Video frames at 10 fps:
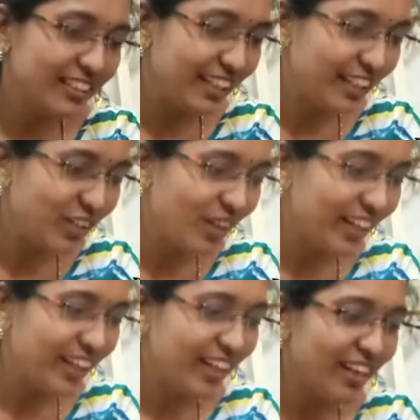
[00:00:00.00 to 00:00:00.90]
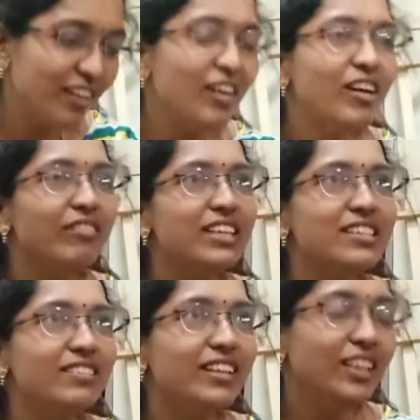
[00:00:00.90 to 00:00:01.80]
இதில் இன்னொன்று என்னென்னா
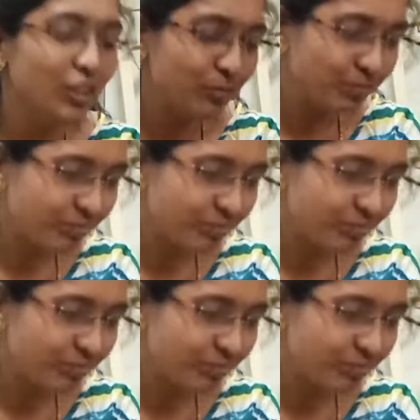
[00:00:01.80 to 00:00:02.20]
ஃபஸ்ட்டு வந்து